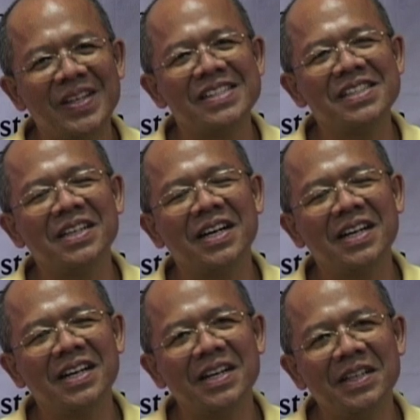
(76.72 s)
Sehingga
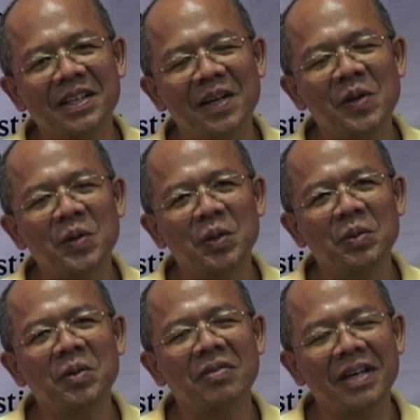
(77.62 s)
kehadiran
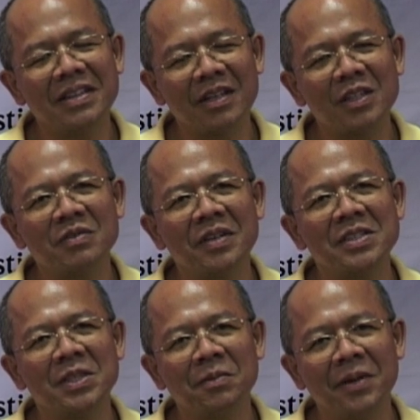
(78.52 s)
Ubud Writers
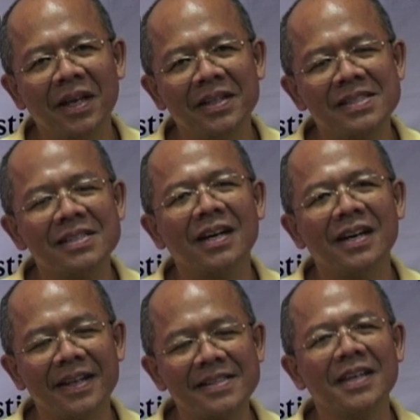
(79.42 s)
Festival
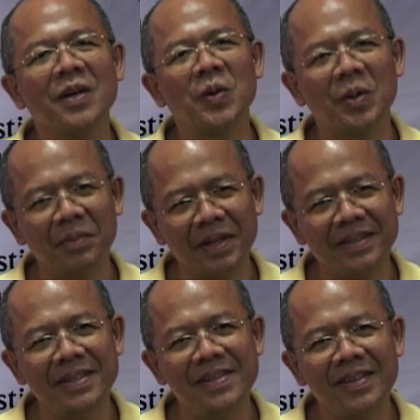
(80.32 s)
sangat saya
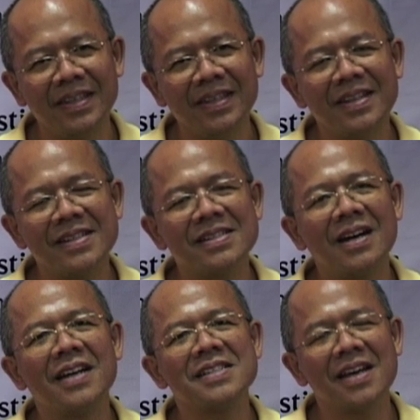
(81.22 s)
hormati,
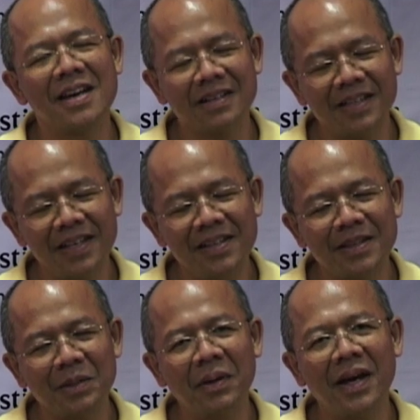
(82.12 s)
sangat saya hargai.
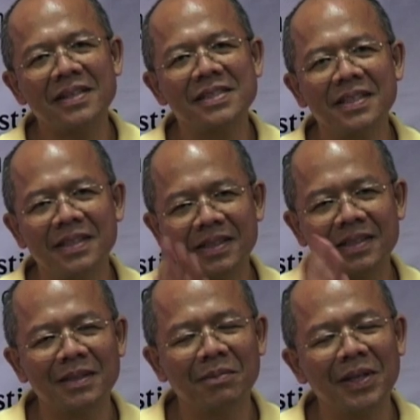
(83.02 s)
Terima kasih
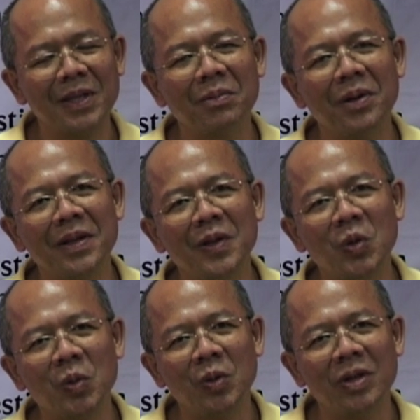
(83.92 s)
ke teman-teman
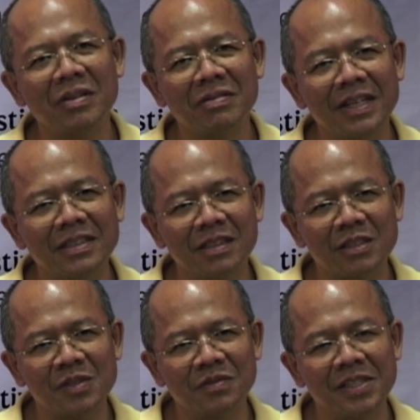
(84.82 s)
di Ubud
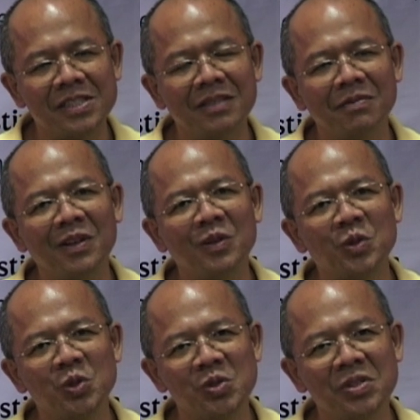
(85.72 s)
Writers Festival
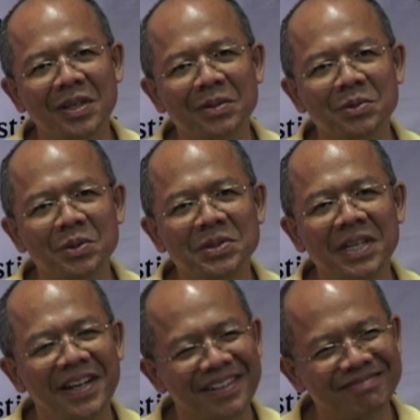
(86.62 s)
khususnya Bu
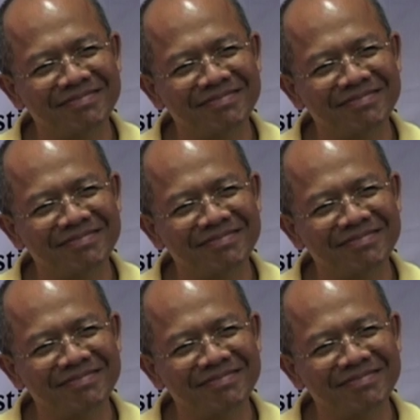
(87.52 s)
Janet.